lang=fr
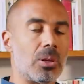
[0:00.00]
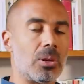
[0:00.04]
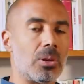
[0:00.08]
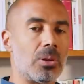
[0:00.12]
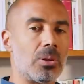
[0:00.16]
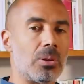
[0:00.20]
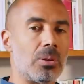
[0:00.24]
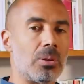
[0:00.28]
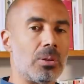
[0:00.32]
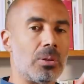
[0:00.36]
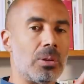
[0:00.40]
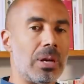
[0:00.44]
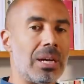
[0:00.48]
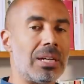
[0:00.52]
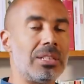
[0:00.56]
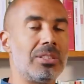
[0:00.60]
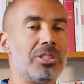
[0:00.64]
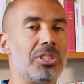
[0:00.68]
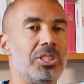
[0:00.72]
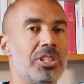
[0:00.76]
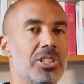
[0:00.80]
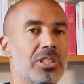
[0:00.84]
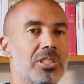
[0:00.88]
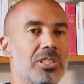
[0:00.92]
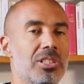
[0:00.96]
euh,
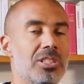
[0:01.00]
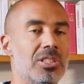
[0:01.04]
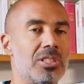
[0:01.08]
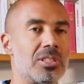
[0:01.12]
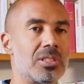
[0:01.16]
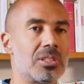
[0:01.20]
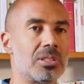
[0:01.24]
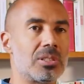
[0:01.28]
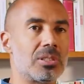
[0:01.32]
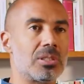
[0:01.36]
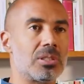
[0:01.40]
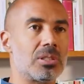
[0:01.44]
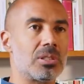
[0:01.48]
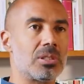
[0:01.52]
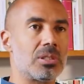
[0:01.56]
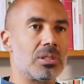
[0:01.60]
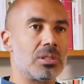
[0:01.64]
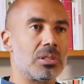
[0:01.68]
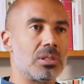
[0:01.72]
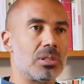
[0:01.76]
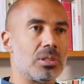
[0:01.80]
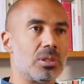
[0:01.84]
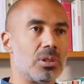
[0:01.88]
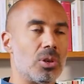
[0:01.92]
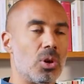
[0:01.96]
indigéniste
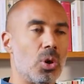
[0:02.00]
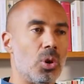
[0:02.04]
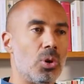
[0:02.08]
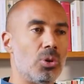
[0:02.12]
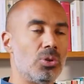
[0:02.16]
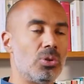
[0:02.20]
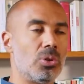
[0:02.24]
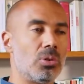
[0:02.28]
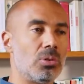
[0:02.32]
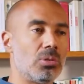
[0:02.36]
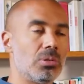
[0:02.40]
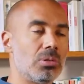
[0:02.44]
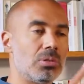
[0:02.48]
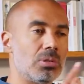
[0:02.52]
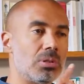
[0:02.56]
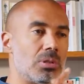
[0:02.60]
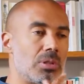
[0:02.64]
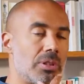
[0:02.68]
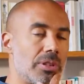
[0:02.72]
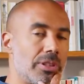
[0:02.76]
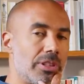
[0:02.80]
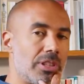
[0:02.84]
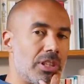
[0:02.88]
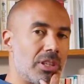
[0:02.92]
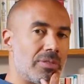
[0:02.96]
au nom
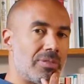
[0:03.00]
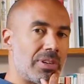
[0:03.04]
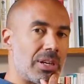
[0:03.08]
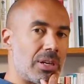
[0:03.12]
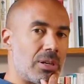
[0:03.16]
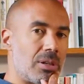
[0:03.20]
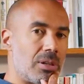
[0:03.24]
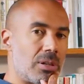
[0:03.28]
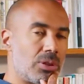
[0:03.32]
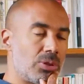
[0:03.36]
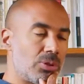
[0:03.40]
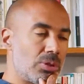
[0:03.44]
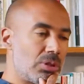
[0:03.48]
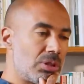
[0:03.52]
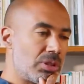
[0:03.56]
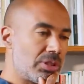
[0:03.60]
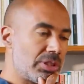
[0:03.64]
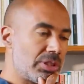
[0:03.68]
des valeurs de